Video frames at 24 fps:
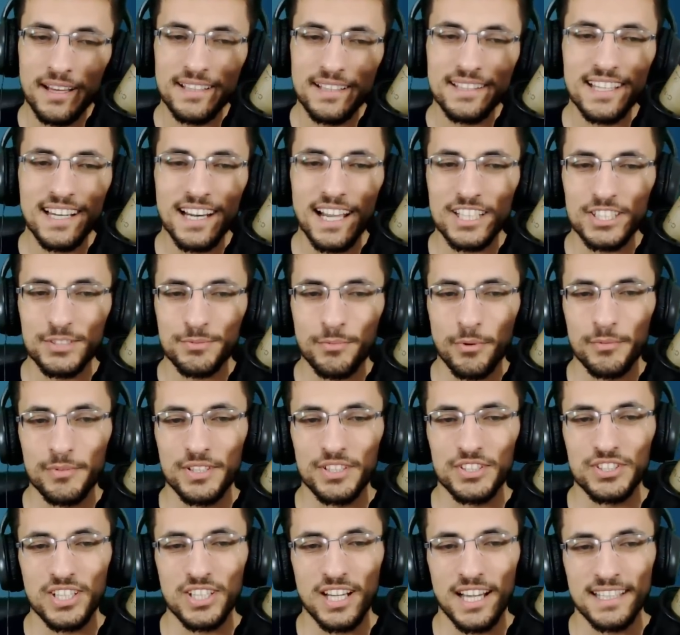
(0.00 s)
Benden açmamı
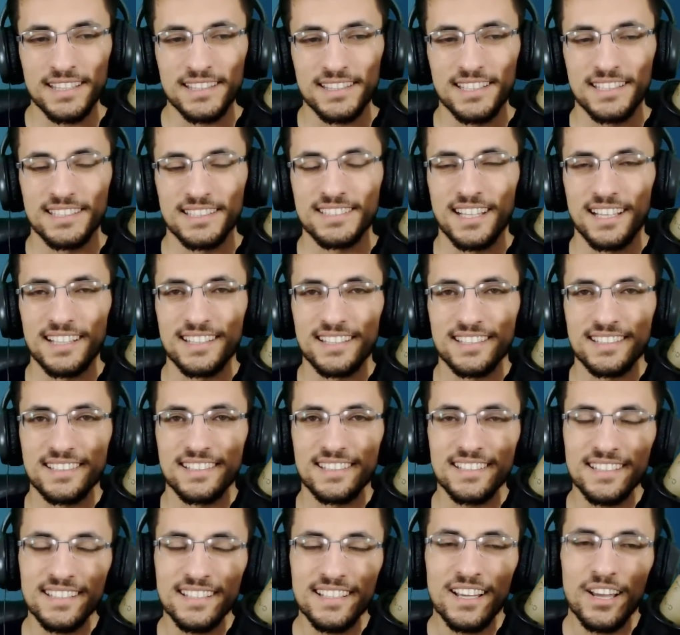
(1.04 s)
rica etti
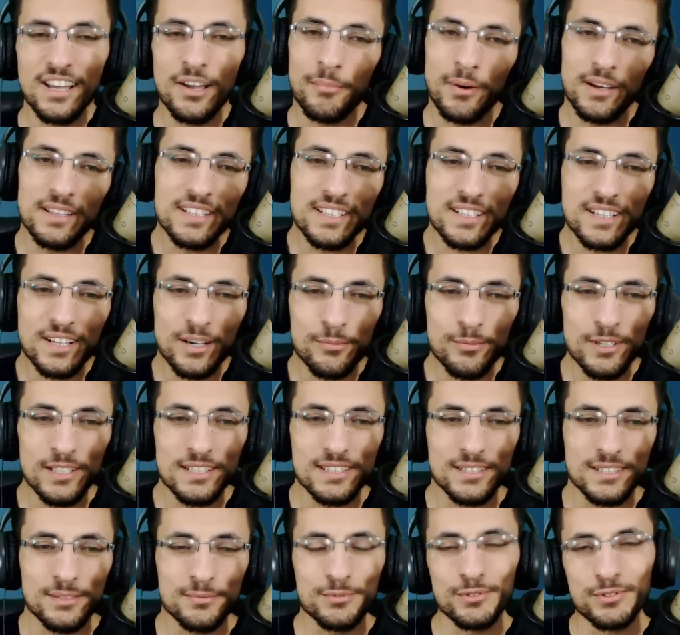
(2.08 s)
sandıkları. Ben de kabul
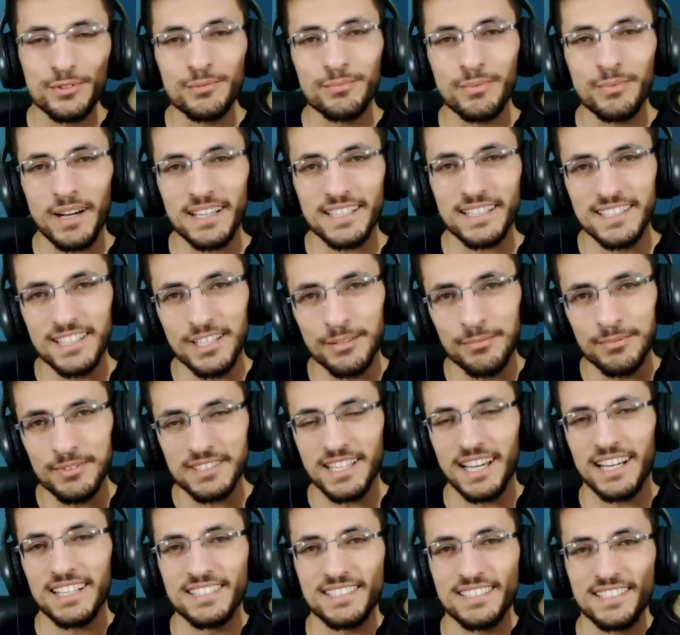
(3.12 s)
ettim çünkü Baki ile
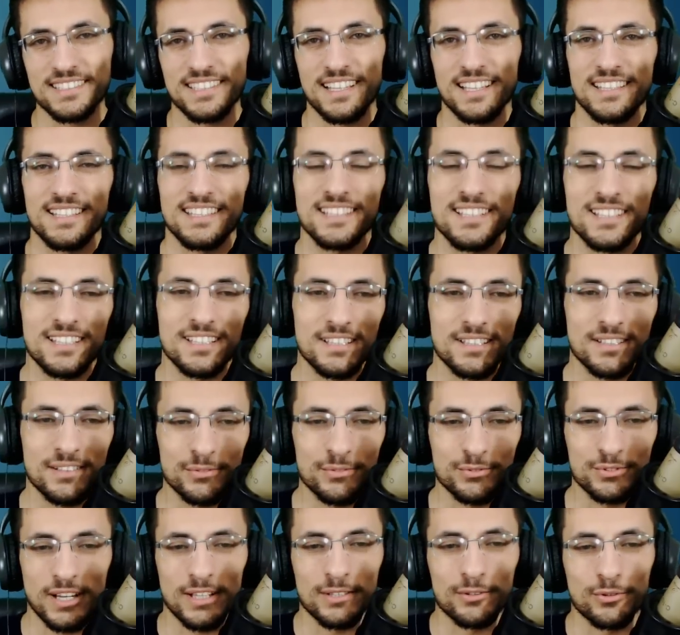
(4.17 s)
biz gerçekten iki
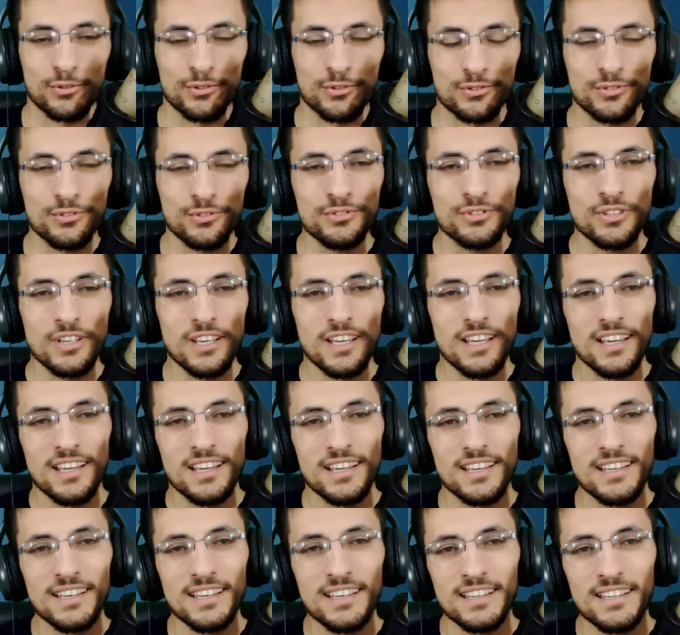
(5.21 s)
güzel dostuz
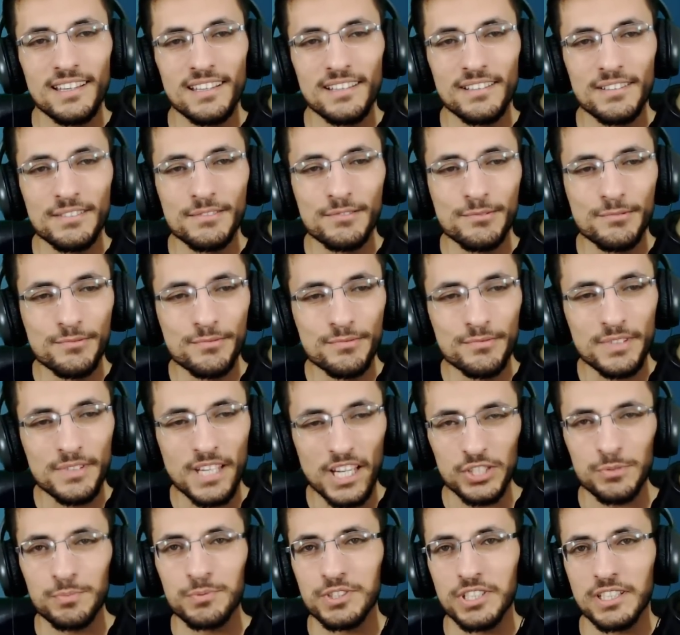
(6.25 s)
e,
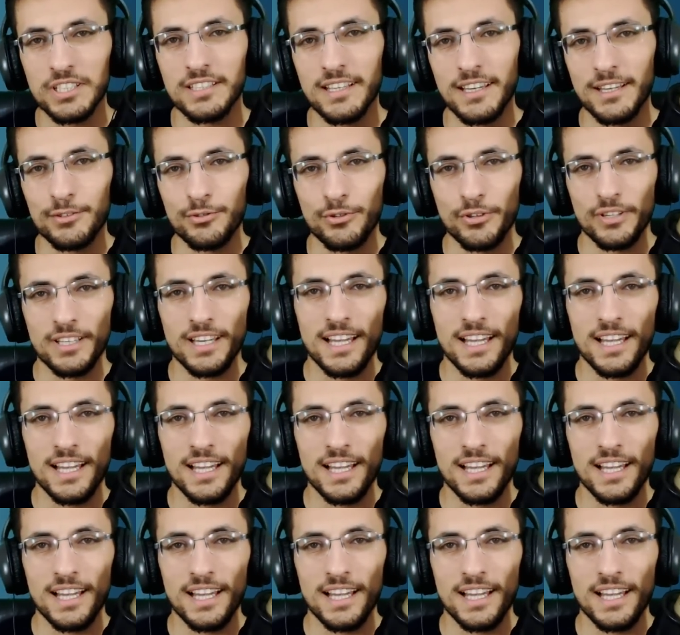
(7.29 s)
geçmişe dayanıyor.